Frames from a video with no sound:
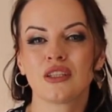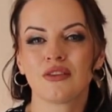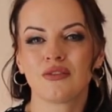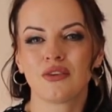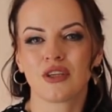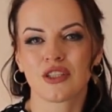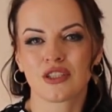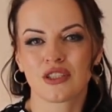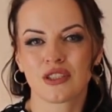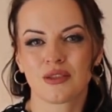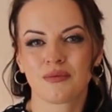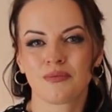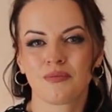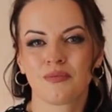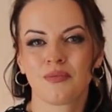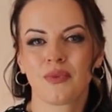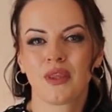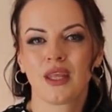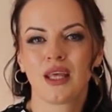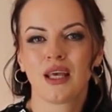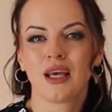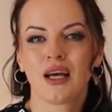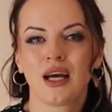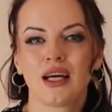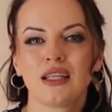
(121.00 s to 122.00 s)
на важном.
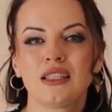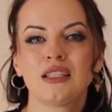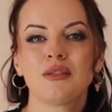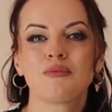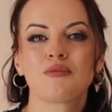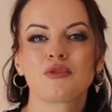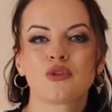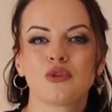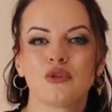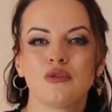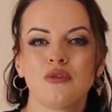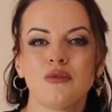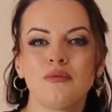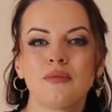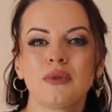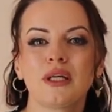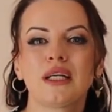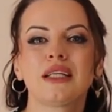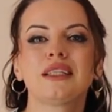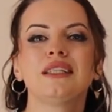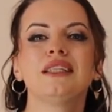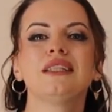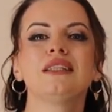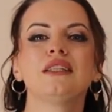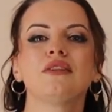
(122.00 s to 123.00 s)
Одним словом,
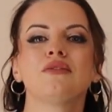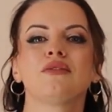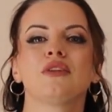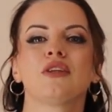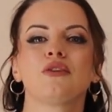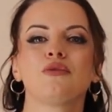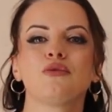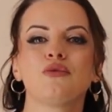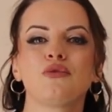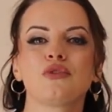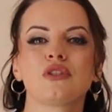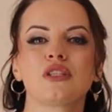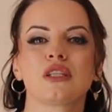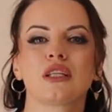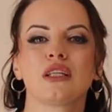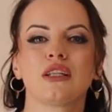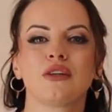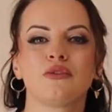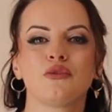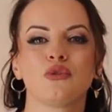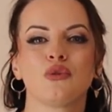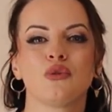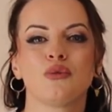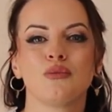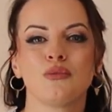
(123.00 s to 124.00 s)
когнитивные функции
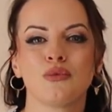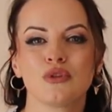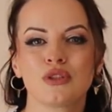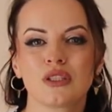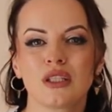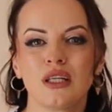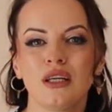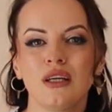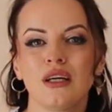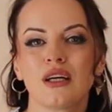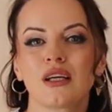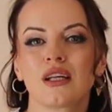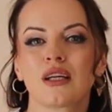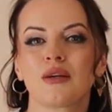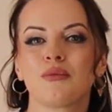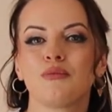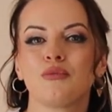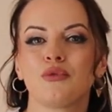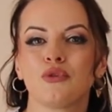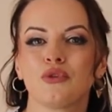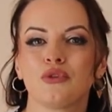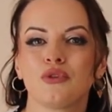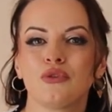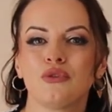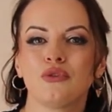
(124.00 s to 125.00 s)
головного мозга
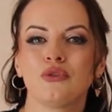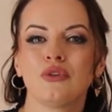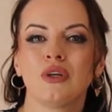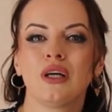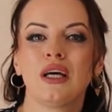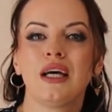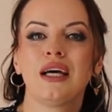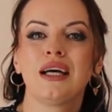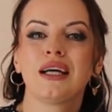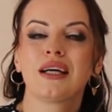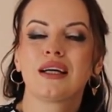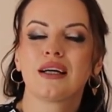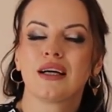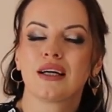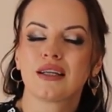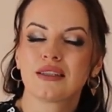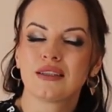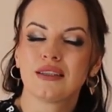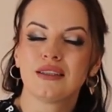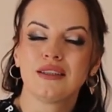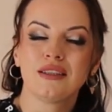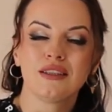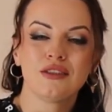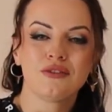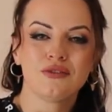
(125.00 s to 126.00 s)
работают
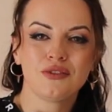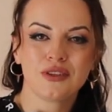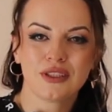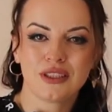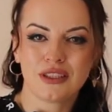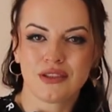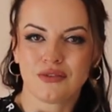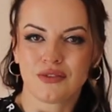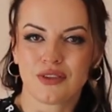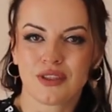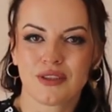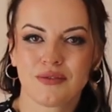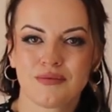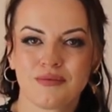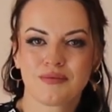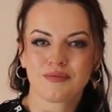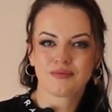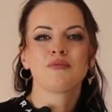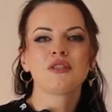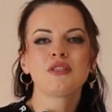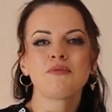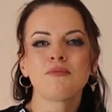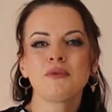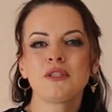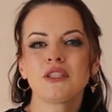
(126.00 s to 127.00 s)
как-то неэффективно.
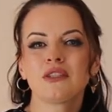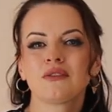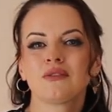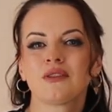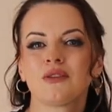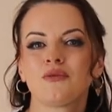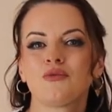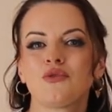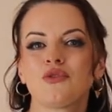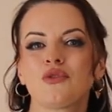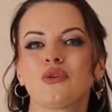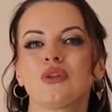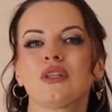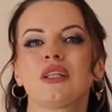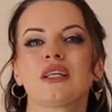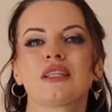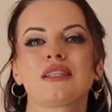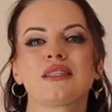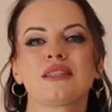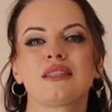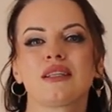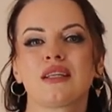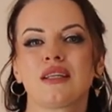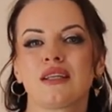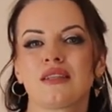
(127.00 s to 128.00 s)
Мы списываем все на
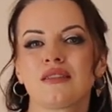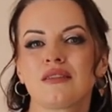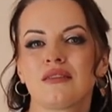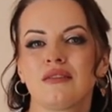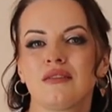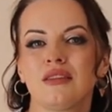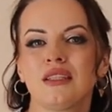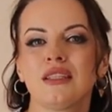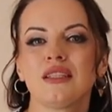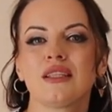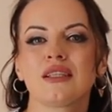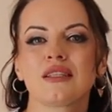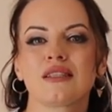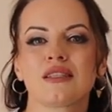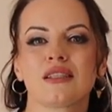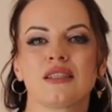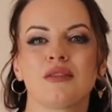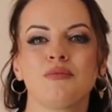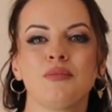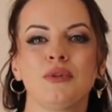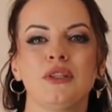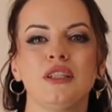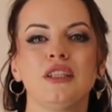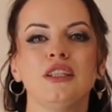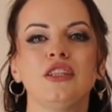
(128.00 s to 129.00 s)
стресс,
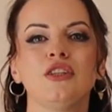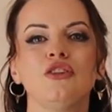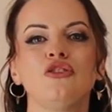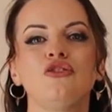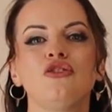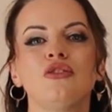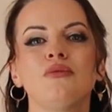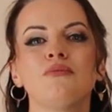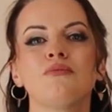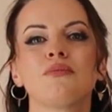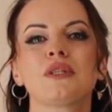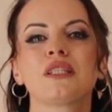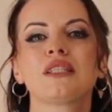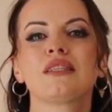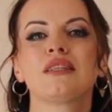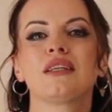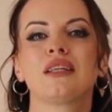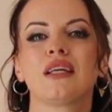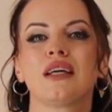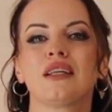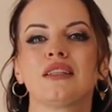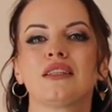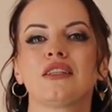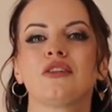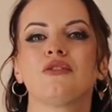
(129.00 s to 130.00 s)
недосып и ищем
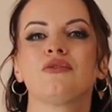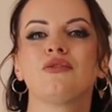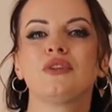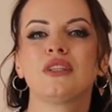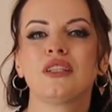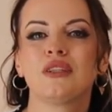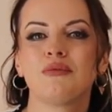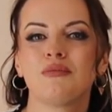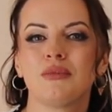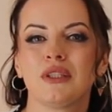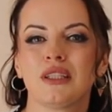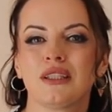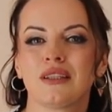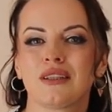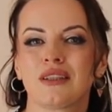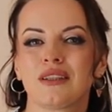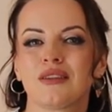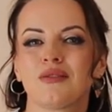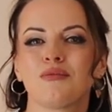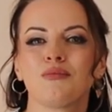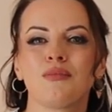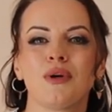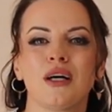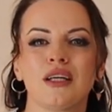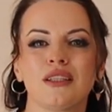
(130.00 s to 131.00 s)
подзарядки в витаминах,
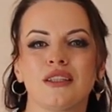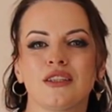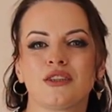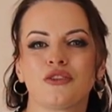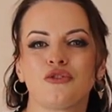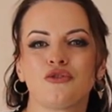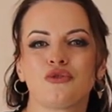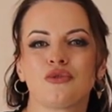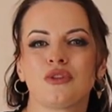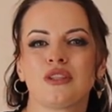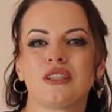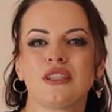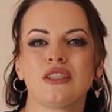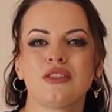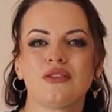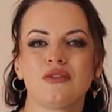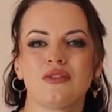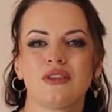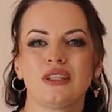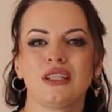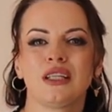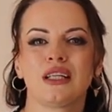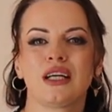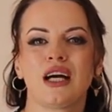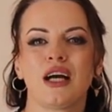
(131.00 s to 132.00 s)
БАДах,
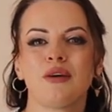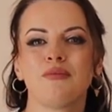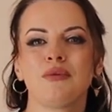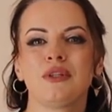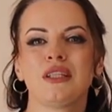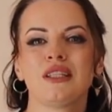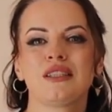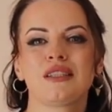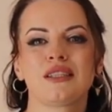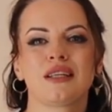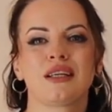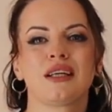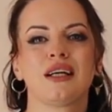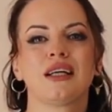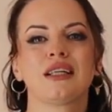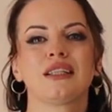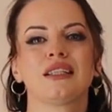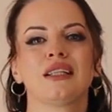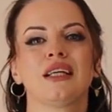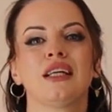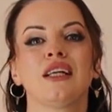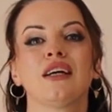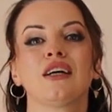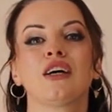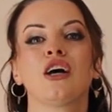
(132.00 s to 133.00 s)
чудодейственных капельницах,
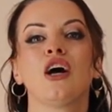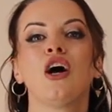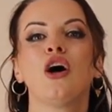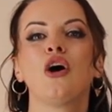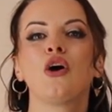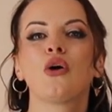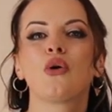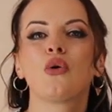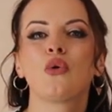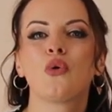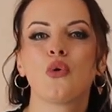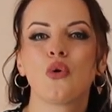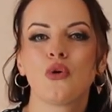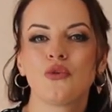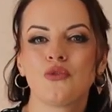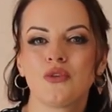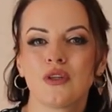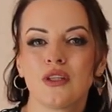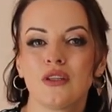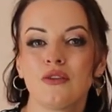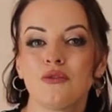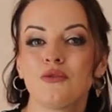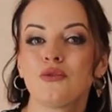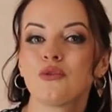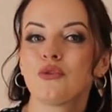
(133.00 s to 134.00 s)
коктейлях,
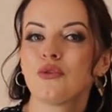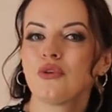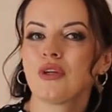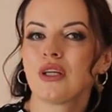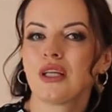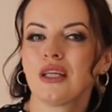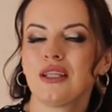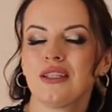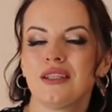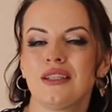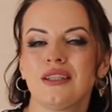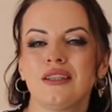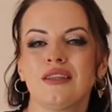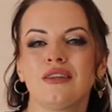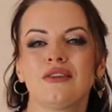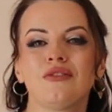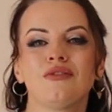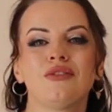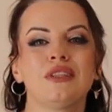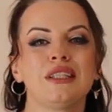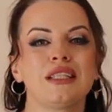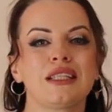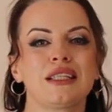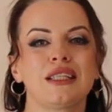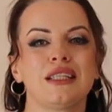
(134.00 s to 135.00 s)
кофе, в курении,
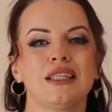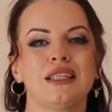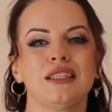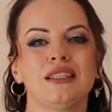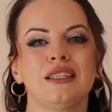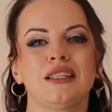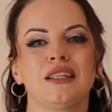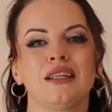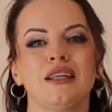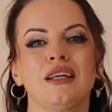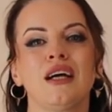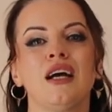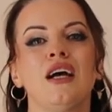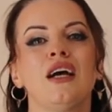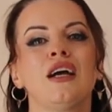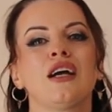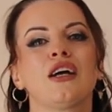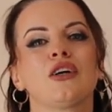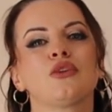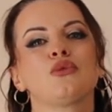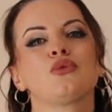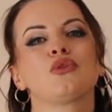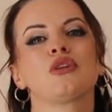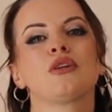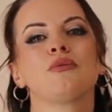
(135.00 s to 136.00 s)
в энергетиках,
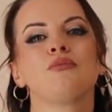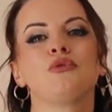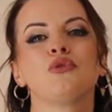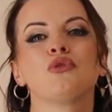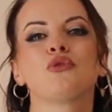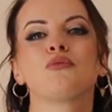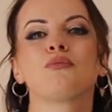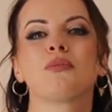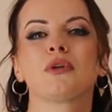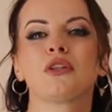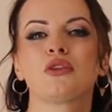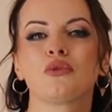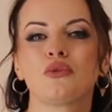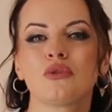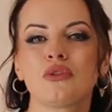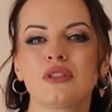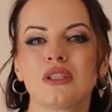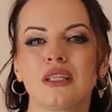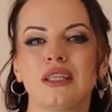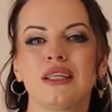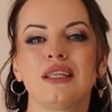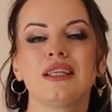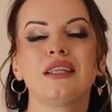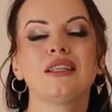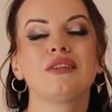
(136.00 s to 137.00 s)
которые пьют
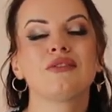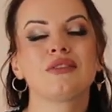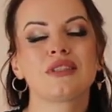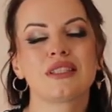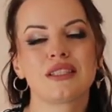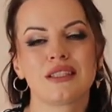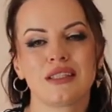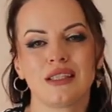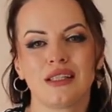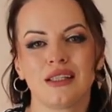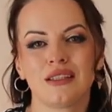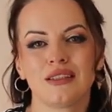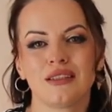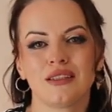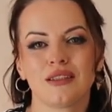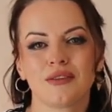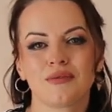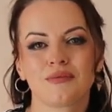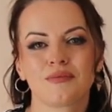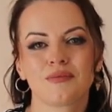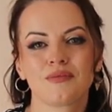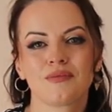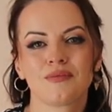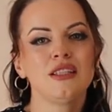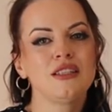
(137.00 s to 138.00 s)
подростки и 20-летние.
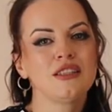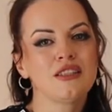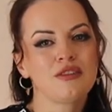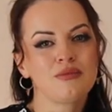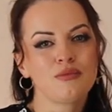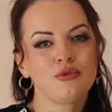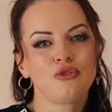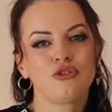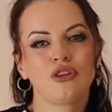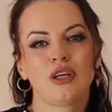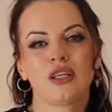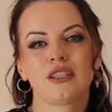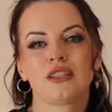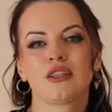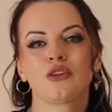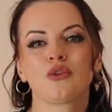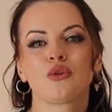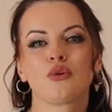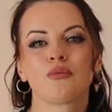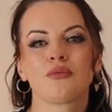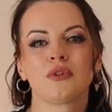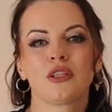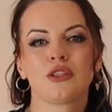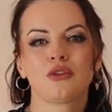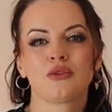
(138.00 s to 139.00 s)
Их не смущает
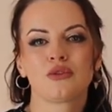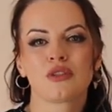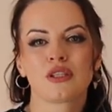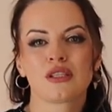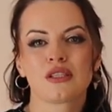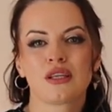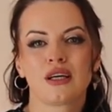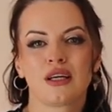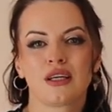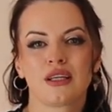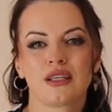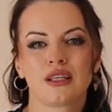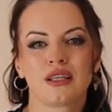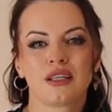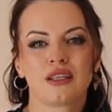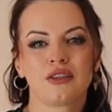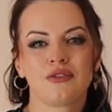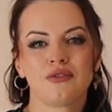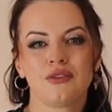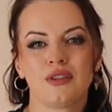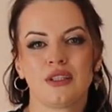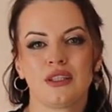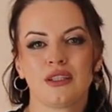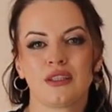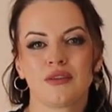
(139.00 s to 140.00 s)
огромная доза сахара и
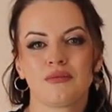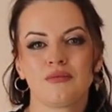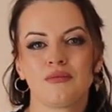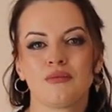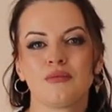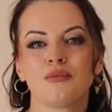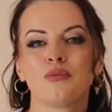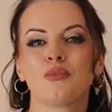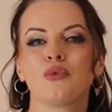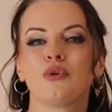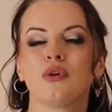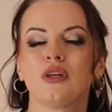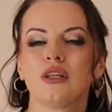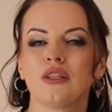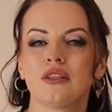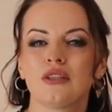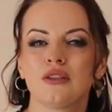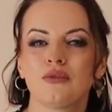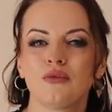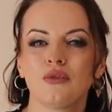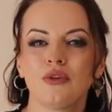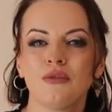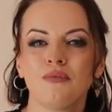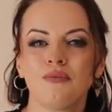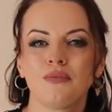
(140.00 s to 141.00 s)
кофеина. Более
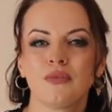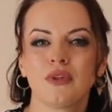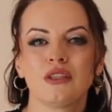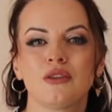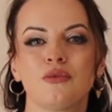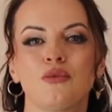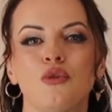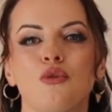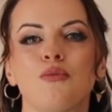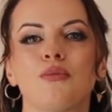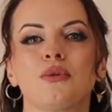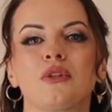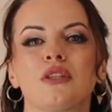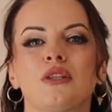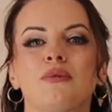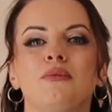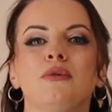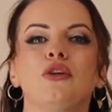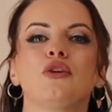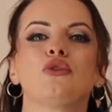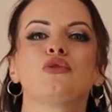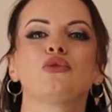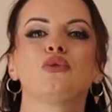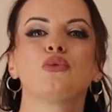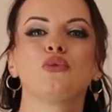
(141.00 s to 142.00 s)
того, его
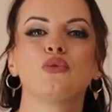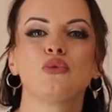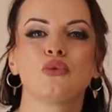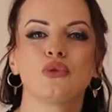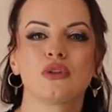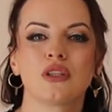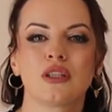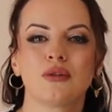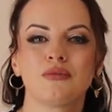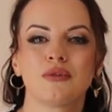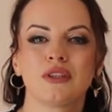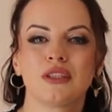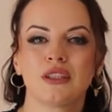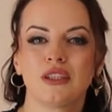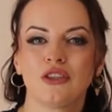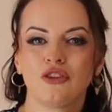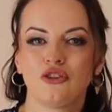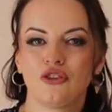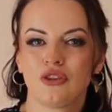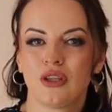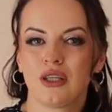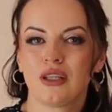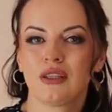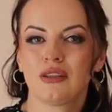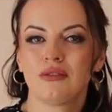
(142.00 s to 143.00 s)
употребляют утром
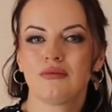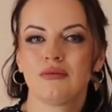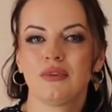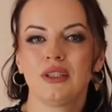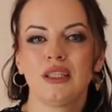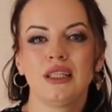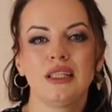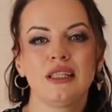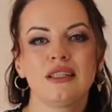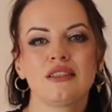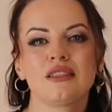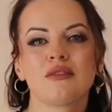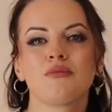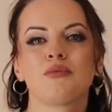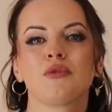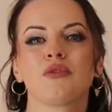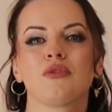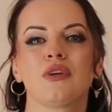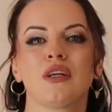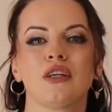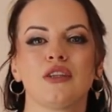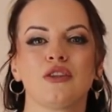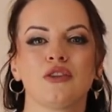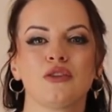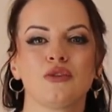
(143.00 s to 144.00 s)
натощак или
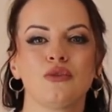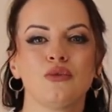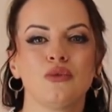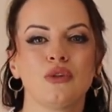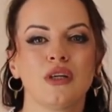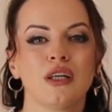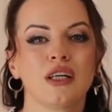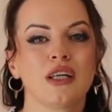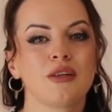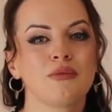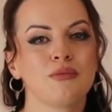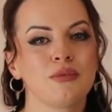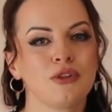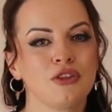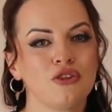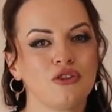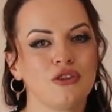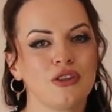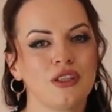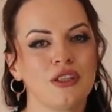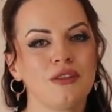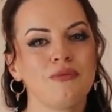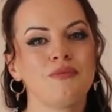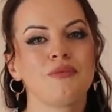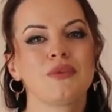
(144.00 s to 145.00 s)
запивая еду, как
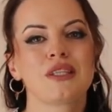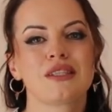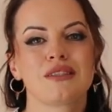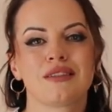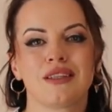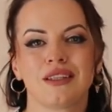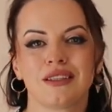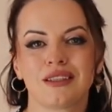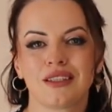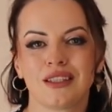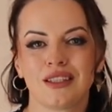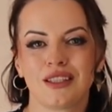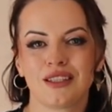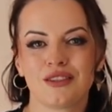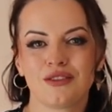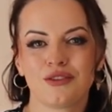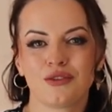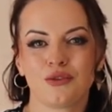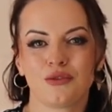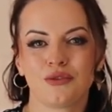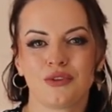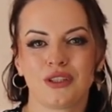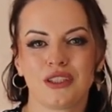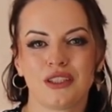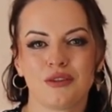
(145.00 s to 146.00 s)
обычной, сладкой
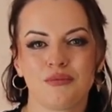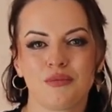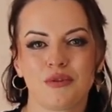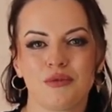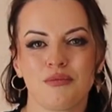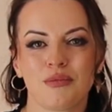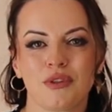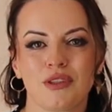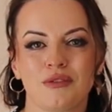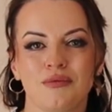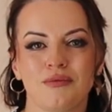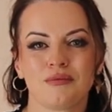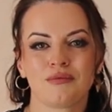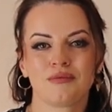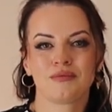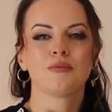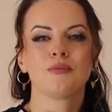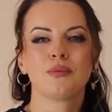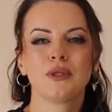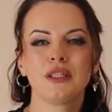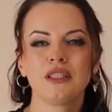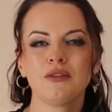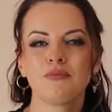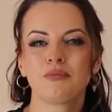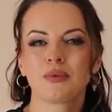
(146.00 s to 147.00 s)
газировкой, например.
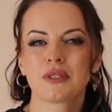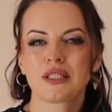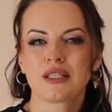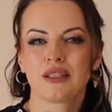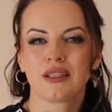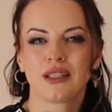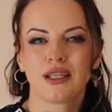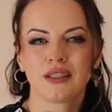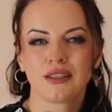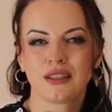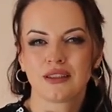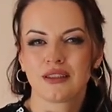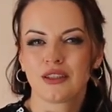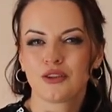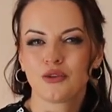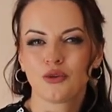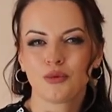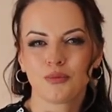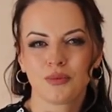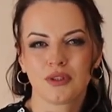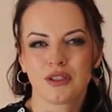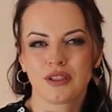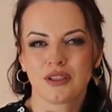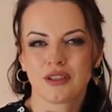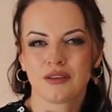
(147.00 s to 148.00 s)
Быть постоянно на
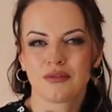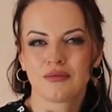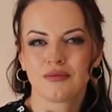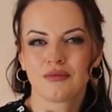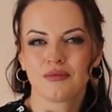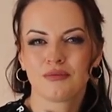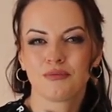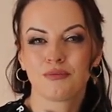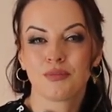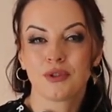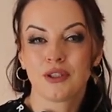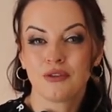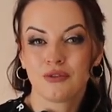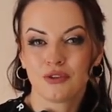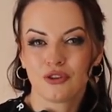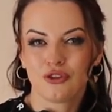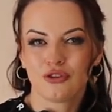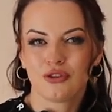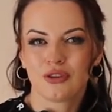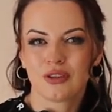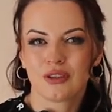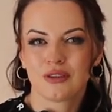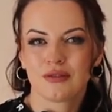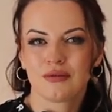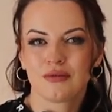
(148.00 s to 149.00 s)
допинге.
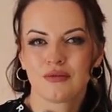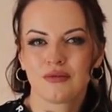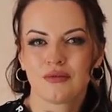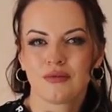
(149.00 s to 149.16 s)
Привычно